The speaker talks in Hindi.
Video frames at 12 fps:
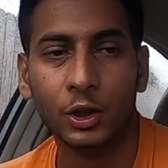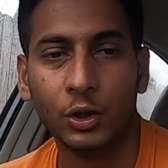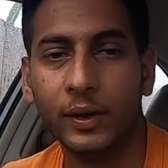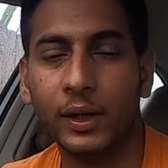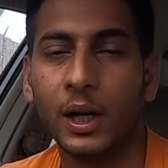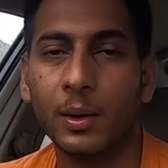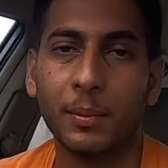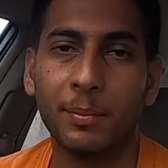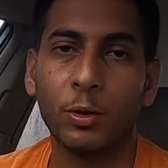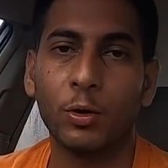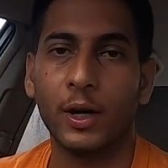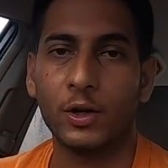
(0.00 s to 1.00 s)
तो वीकेंड पे अपन
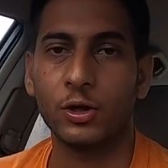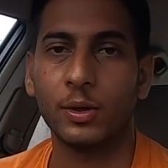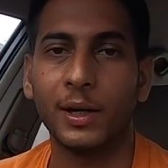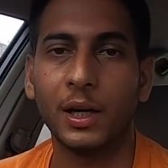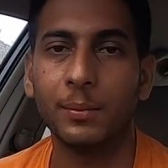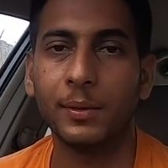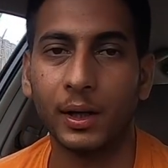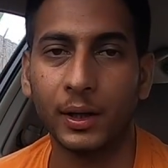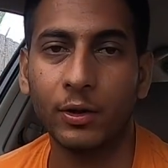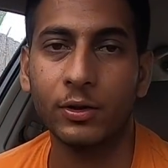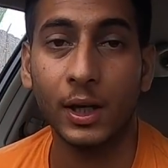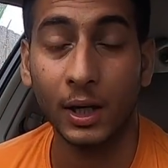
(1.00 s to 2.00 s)
लोग रेस्टोरेंट में काम करते
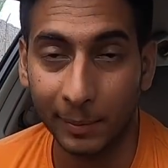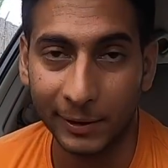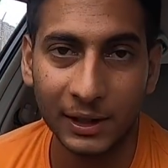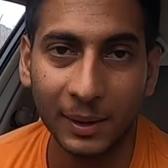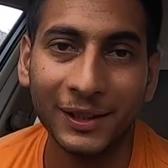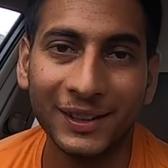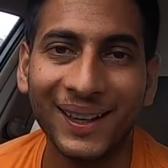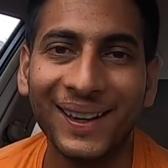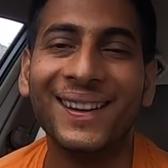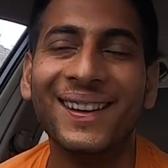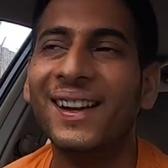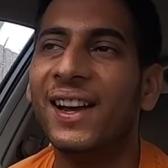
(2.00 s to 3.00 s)
हैं ज़्यादा पैसा मिलता
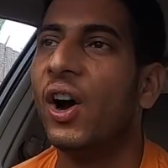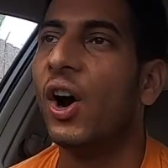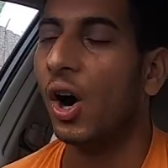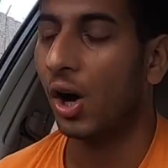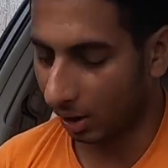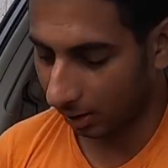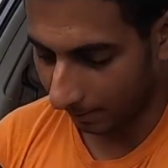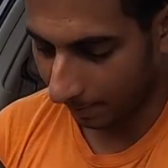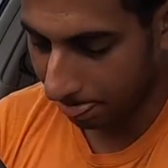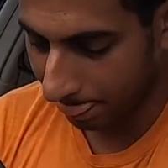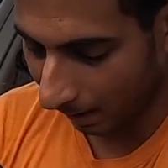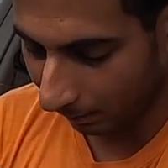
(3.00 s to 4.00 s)
है और
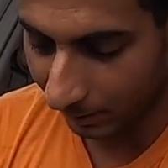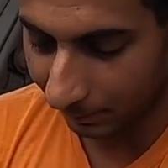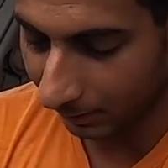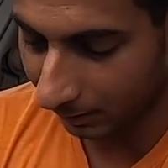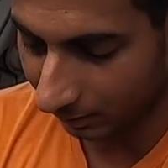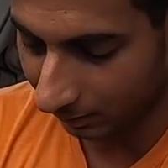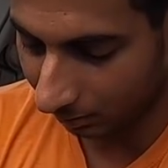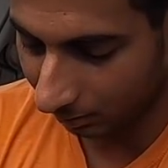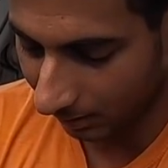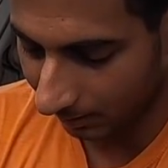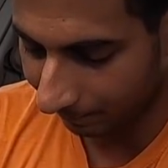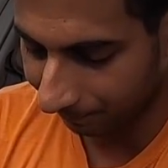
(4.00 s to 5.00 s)
अभी अपने को
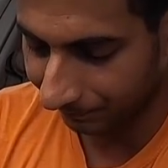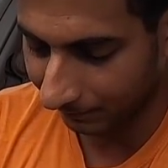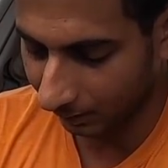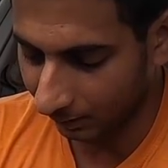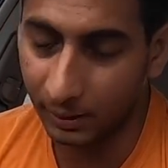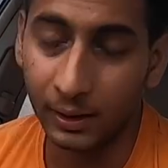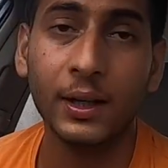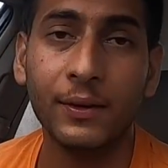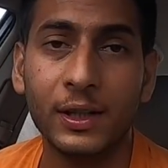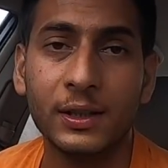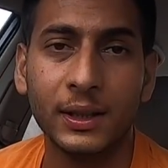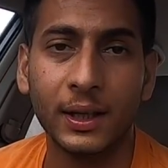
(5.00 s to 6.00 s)
ना
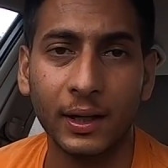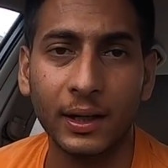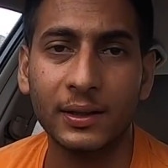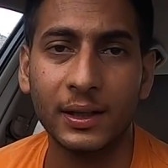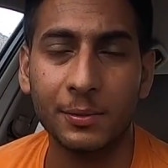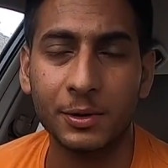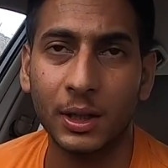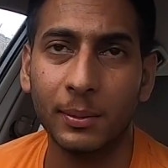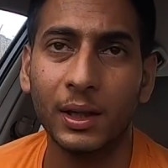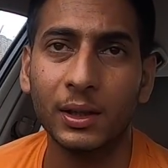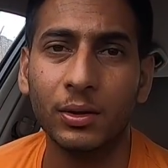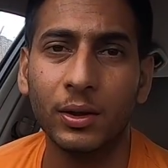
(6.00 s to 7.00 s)
डिलीवरीज ही करनी एग्ज़ाम्स के
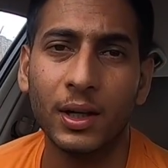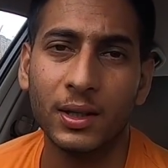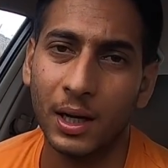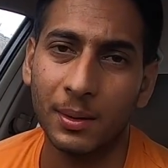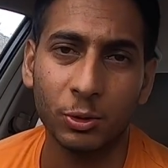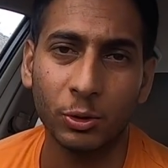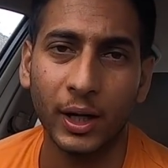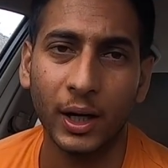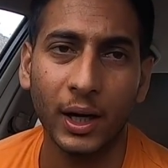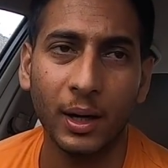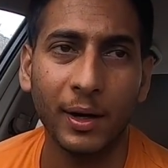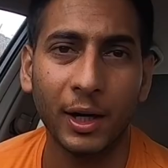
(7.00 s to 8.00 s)
बाद क्योंकि एग्ज़ाम्स हो
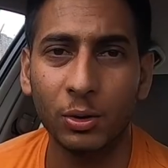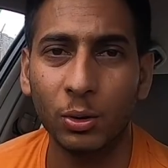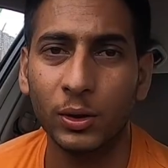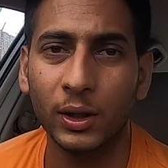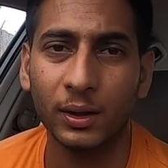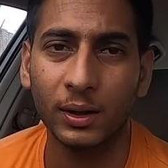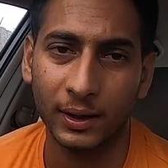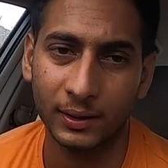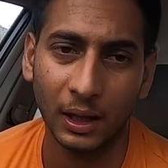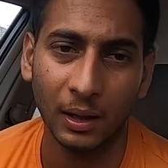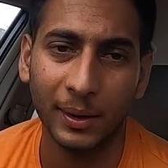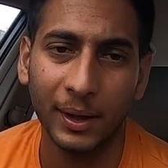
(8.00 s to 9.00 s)
जाने हमारे दो दिन के
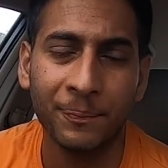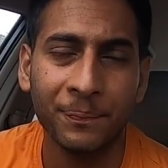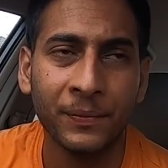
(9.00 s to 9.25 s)
एग्ज़ाम है